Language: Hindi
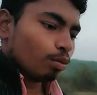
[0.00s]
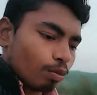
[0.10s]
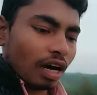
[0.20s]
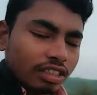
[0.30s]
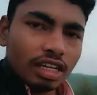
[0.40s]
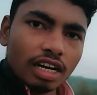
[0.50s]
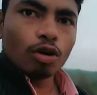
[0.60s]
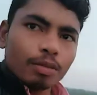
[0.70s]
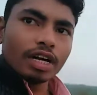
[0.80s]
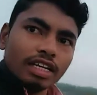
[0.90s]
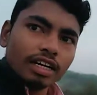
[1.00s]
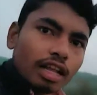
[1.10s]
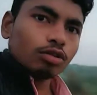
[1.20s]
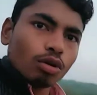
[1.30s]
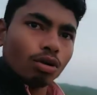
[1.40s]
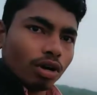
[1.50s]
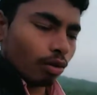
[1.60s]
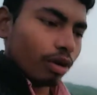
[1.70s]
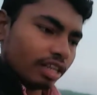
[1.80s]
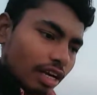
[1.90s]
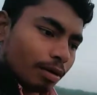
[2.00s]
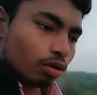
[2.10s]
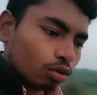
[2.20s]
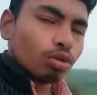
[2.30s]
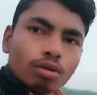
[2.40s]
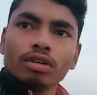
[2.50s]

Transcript: बासन्ना और बड़ई नगरा दोनों गांव का ही नाम है दोस्तों